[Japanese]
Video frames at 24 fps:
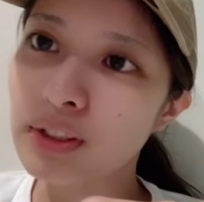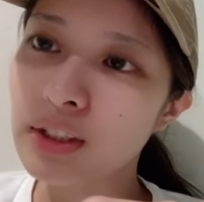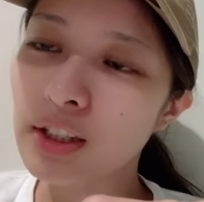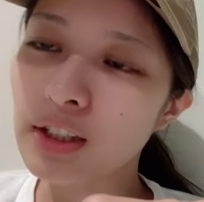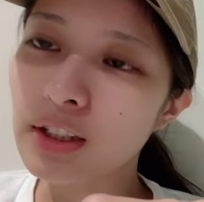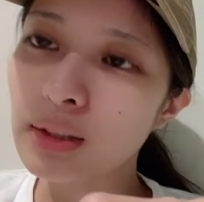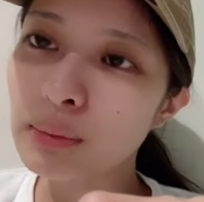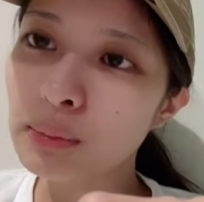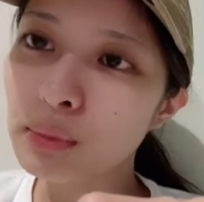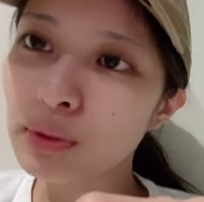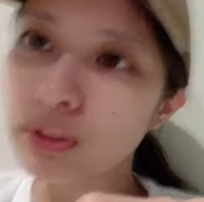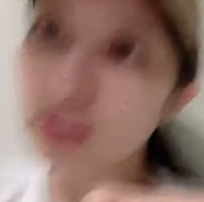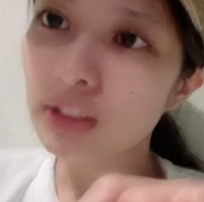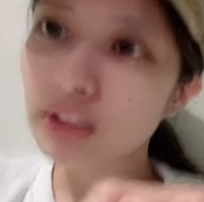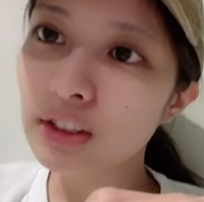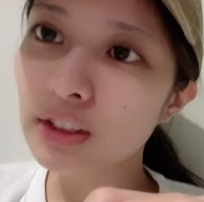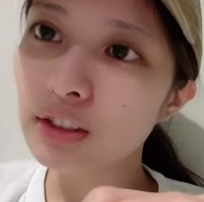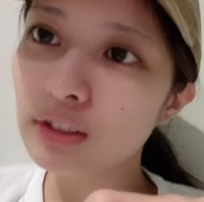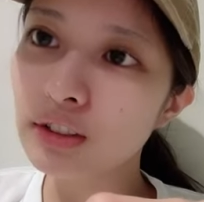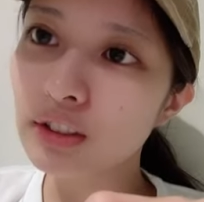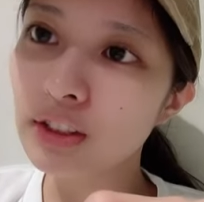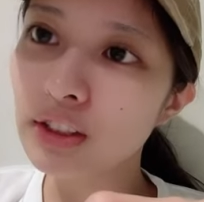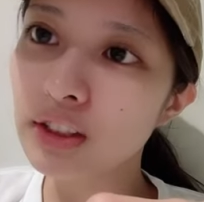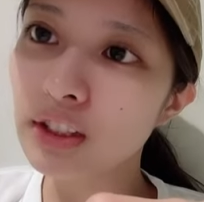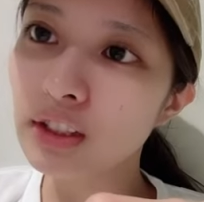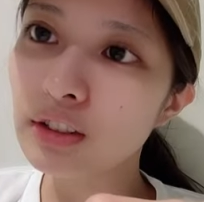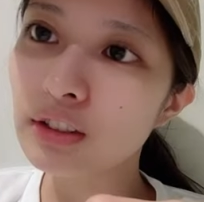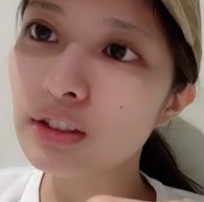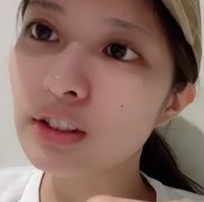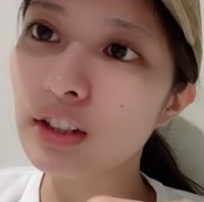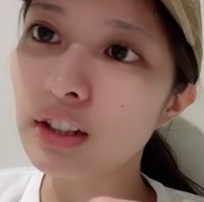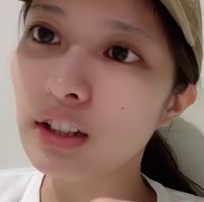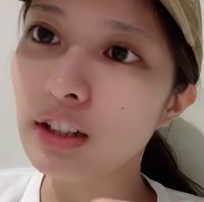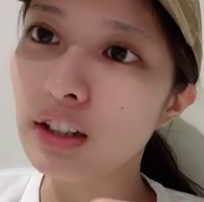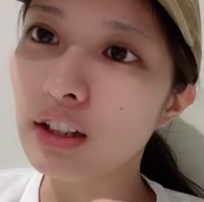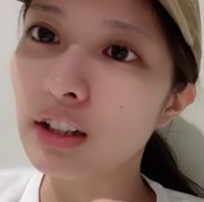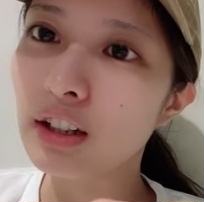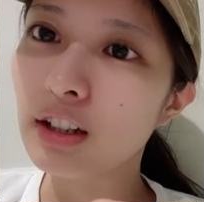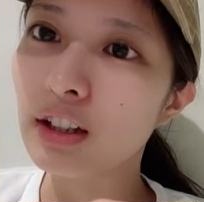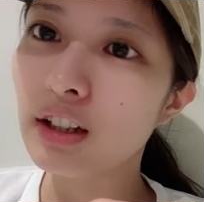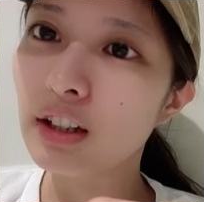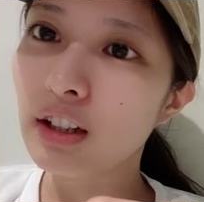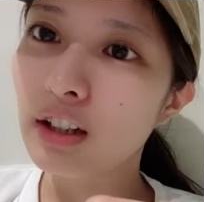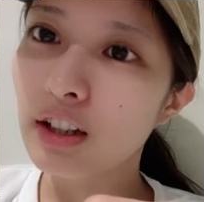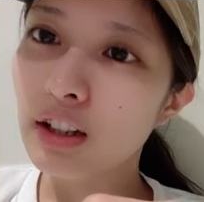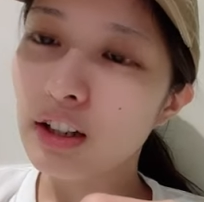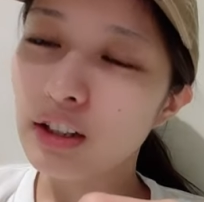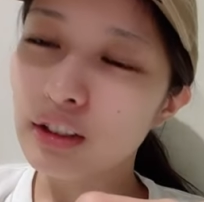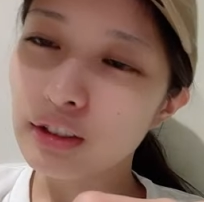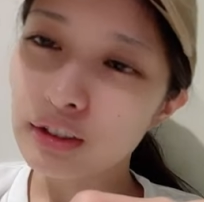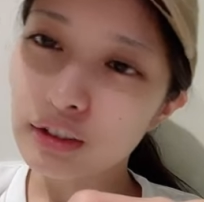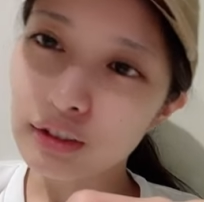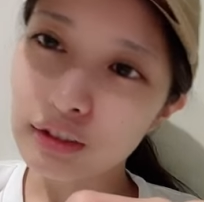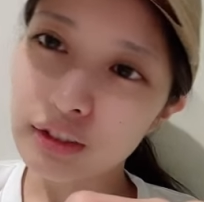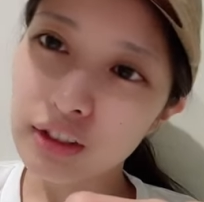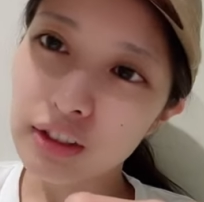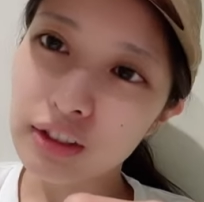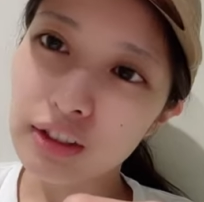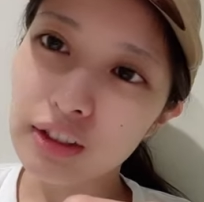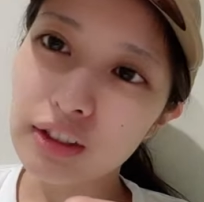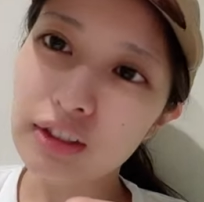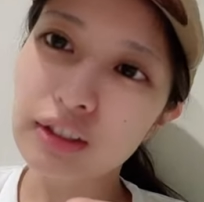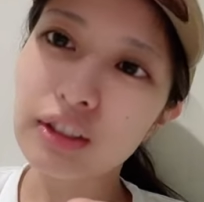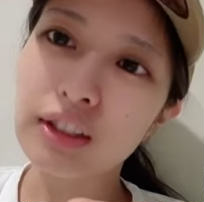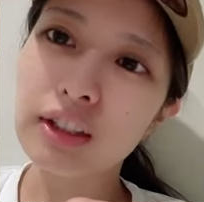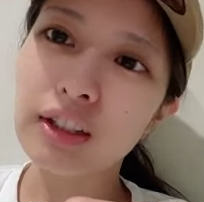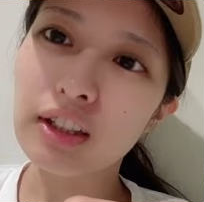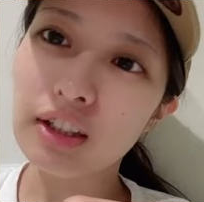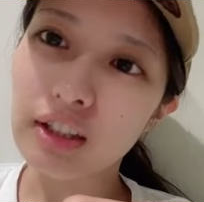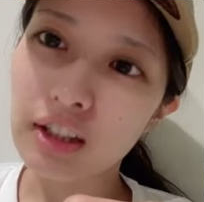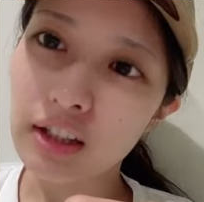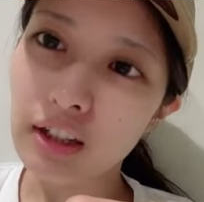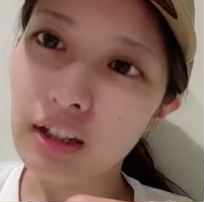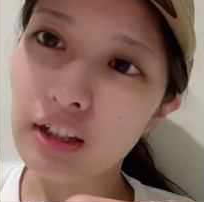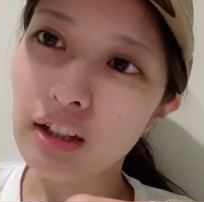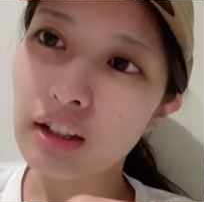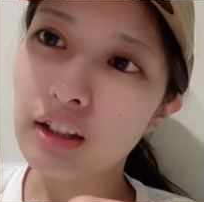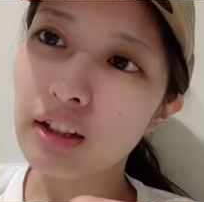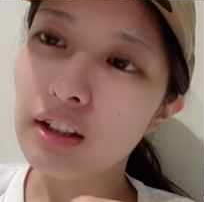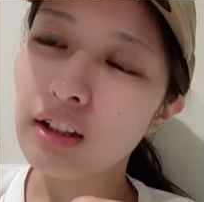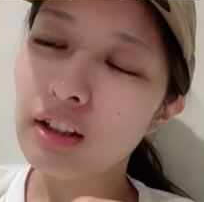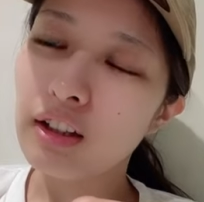掛け持ちしすぎてるから、そうなってるだけで。